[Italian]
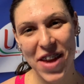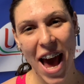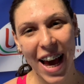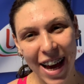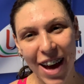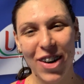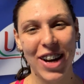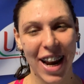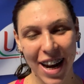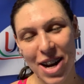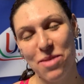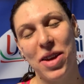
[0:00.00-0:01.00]
vengano gli
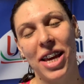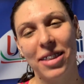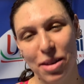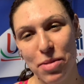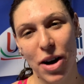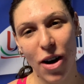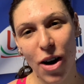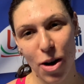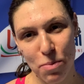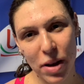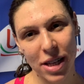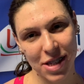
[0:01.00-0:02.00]
allenamenti,
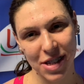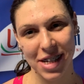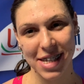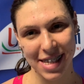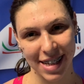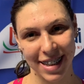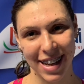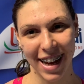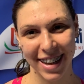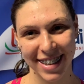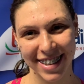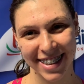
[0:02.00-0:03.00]
però penso di sì,
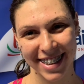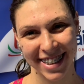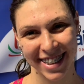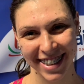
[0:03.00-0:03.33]
dai. Bene.